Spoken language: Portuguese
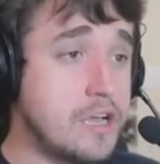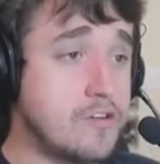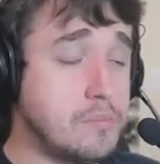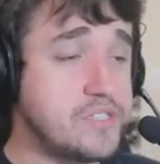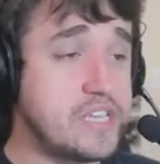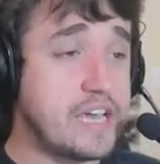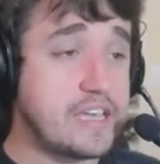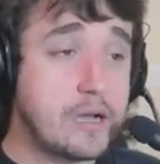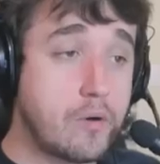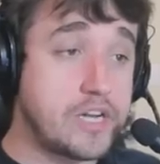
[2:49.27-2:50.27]
Vamos seguir
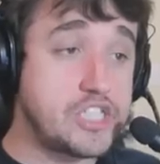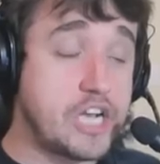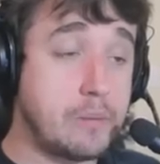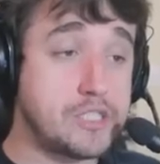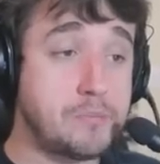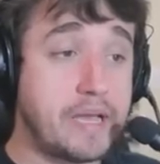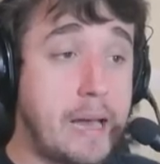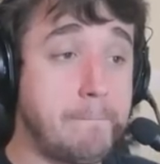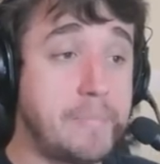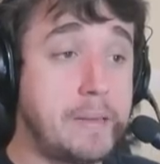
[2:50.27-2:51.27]
aqui agora, a gente acabou de
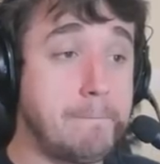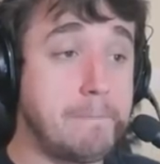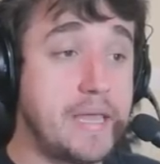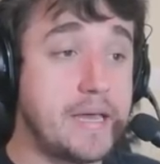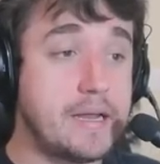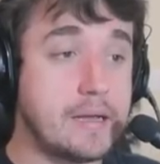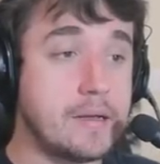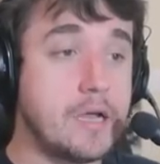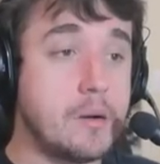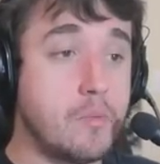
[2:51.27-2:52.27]
pegar a primeira
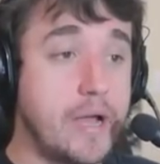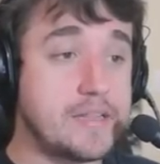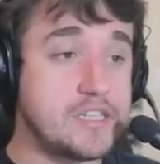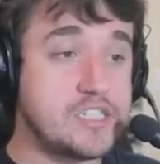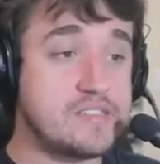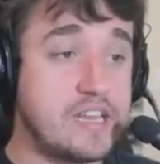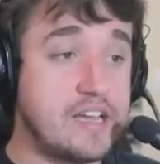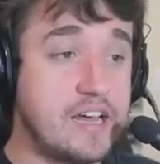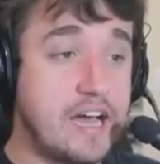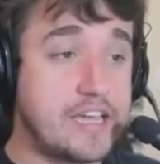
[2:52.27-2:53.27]
moeda de
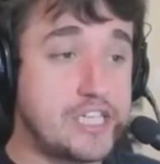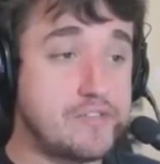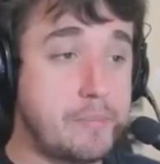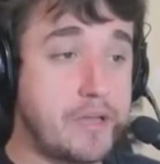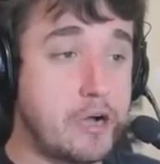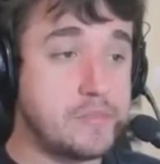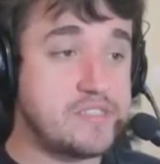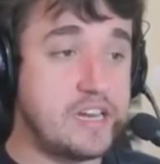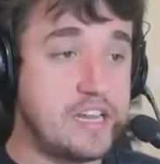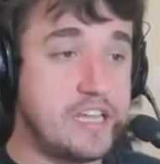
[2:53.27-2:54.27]
estrela. Aqui a gente vai pegar uma
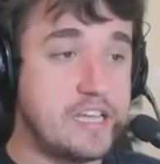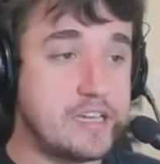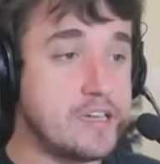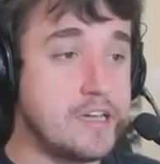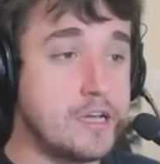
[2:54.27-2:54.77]
estrelinha aí.